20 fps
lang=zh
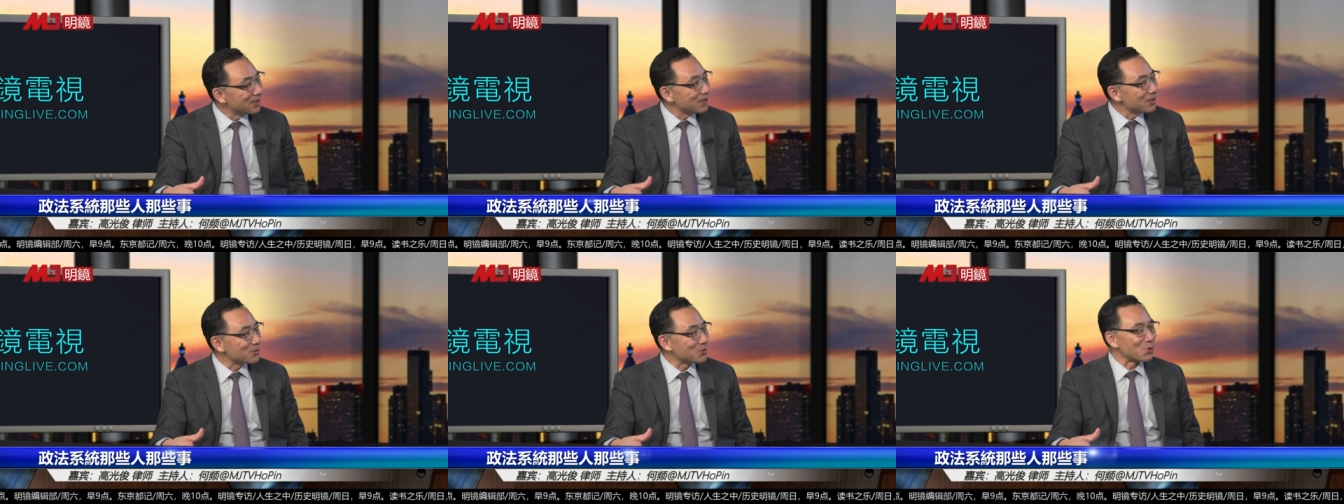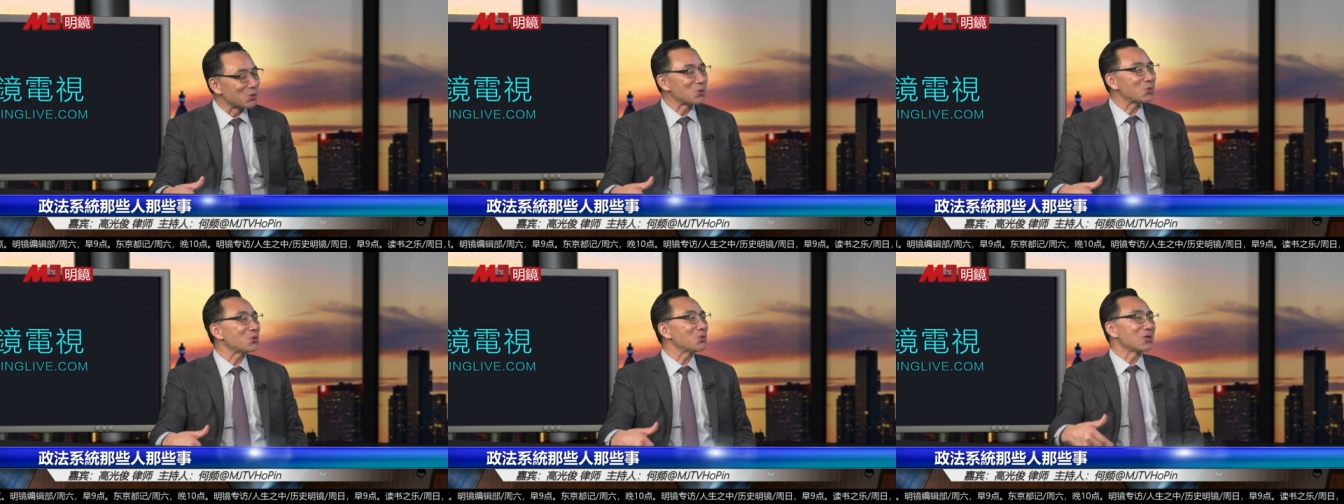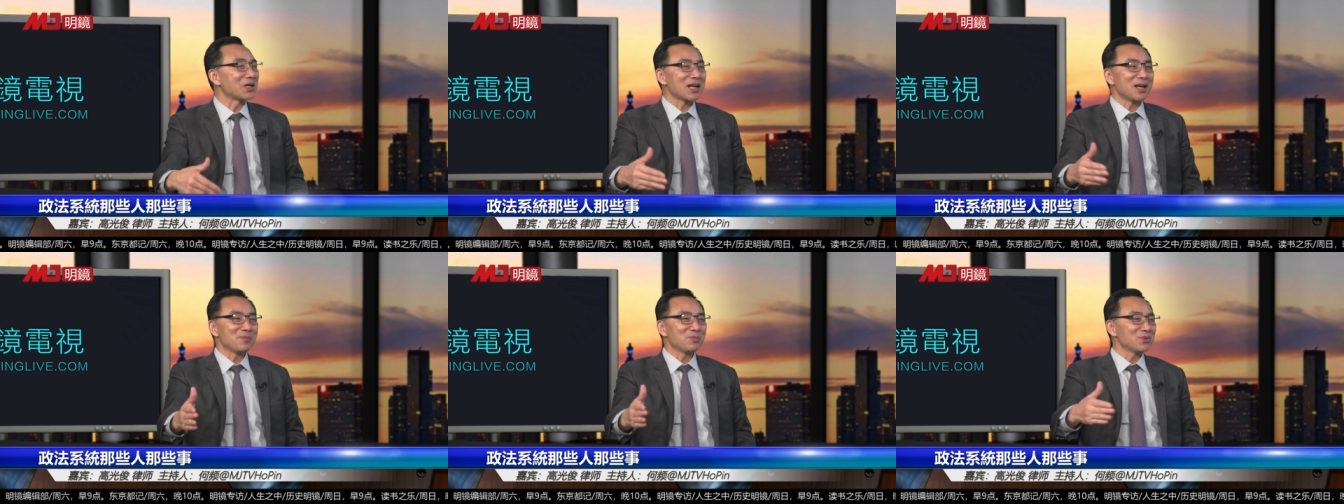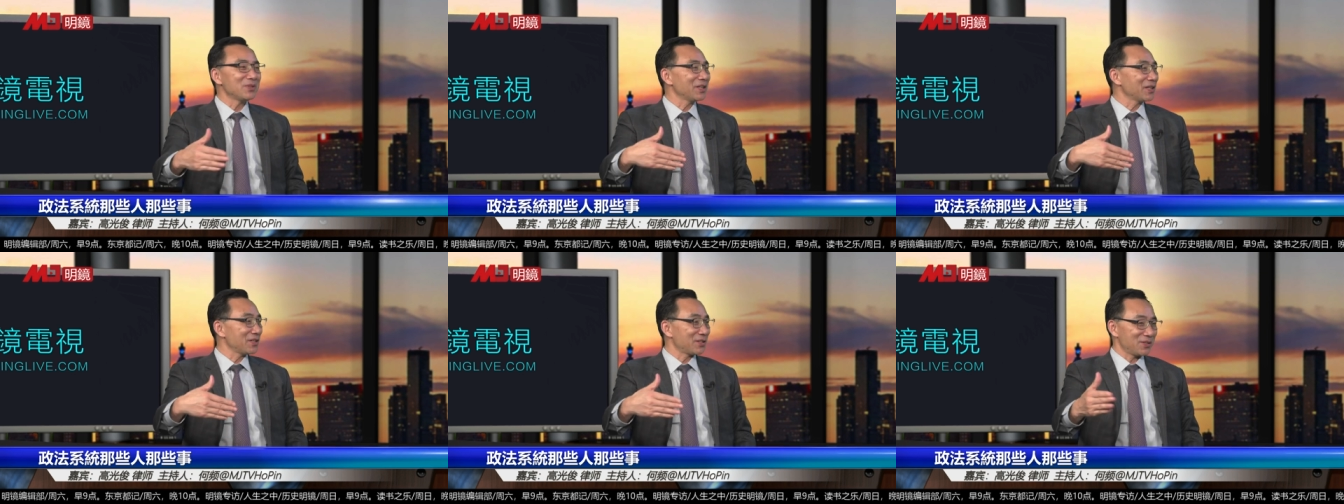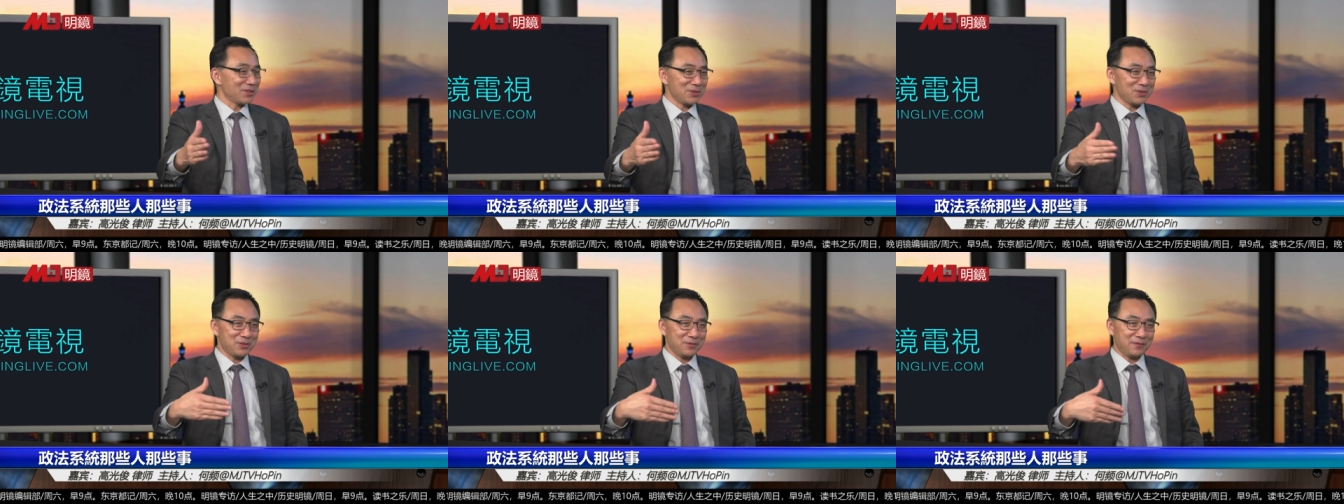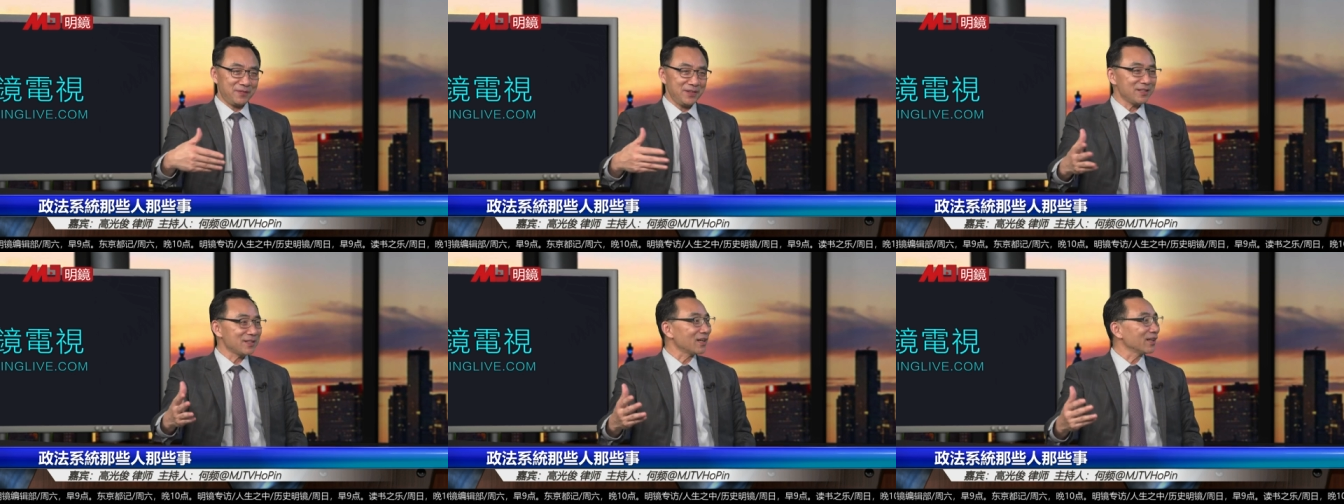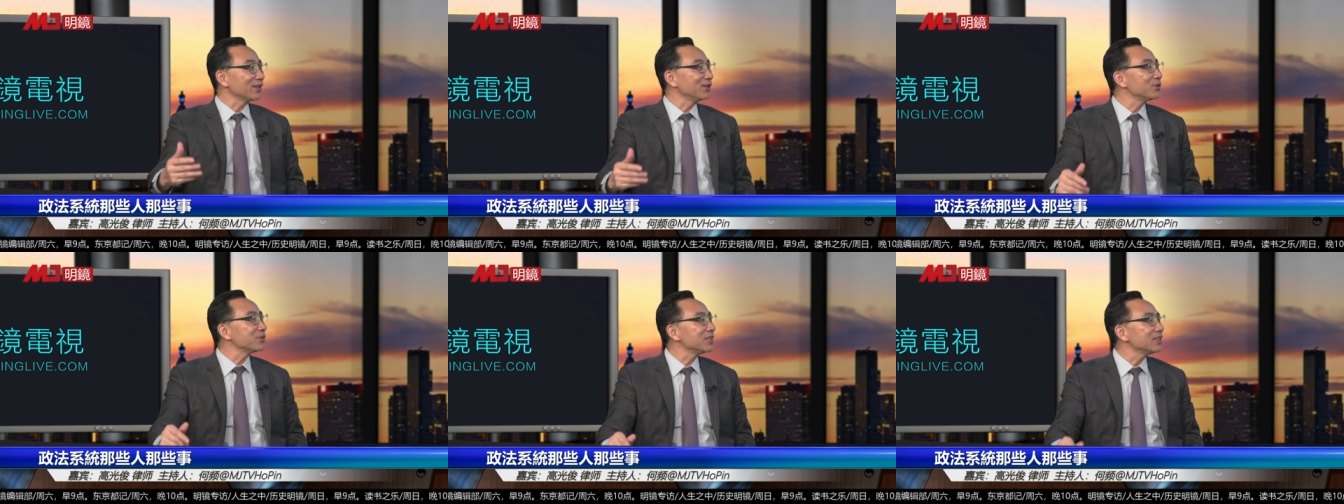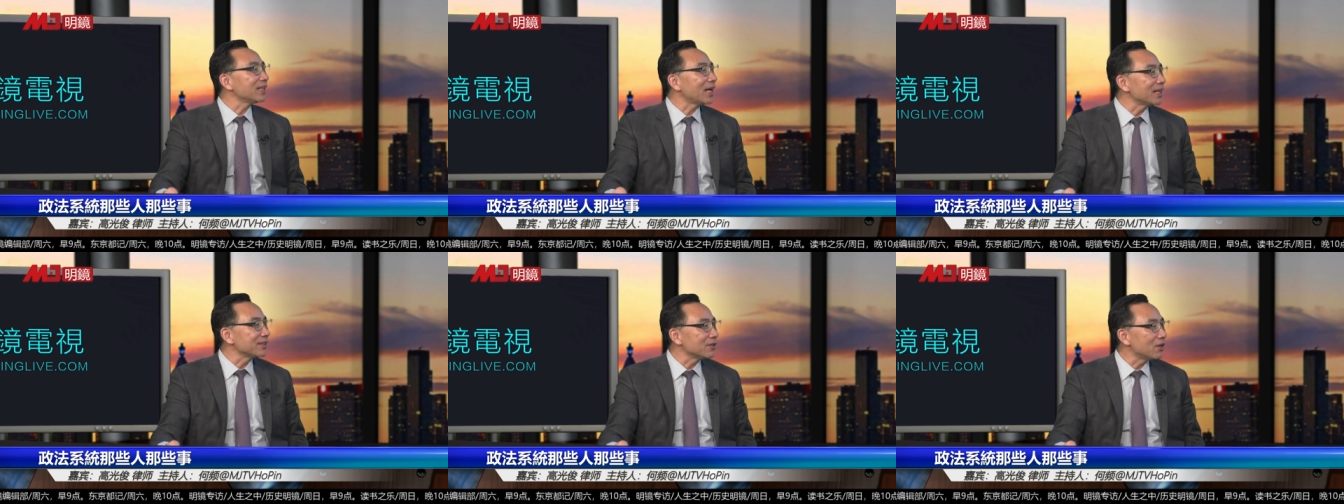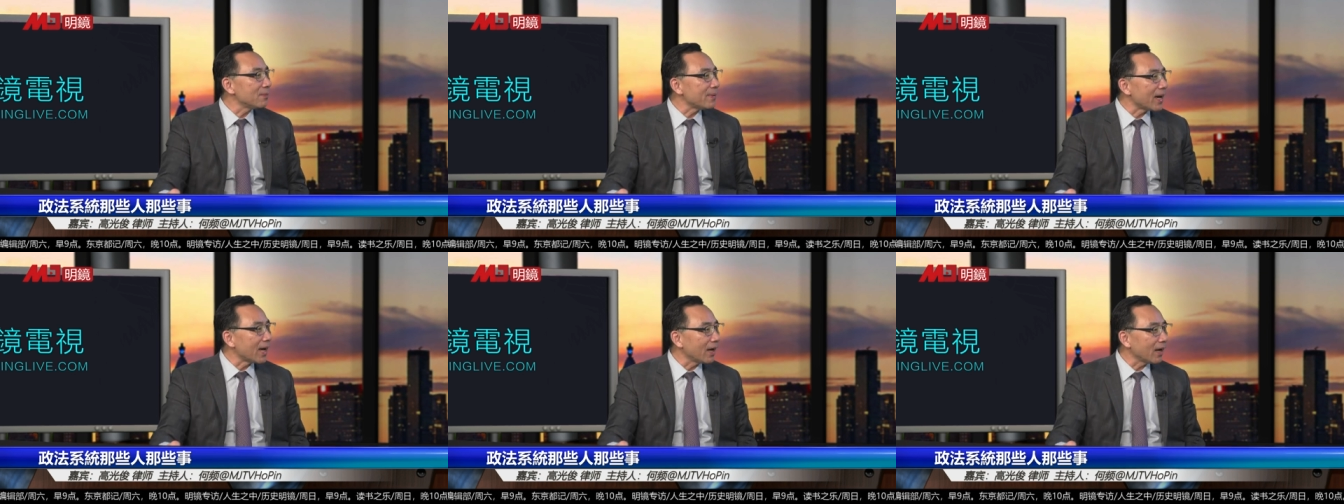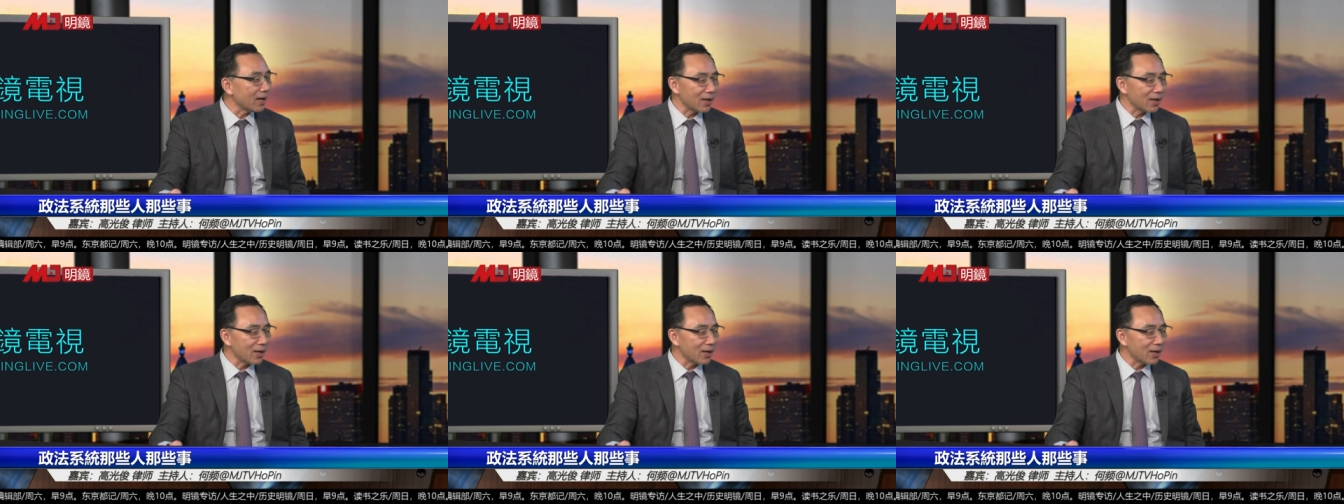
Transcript: 中共干部那个时候非常流行打桥牌，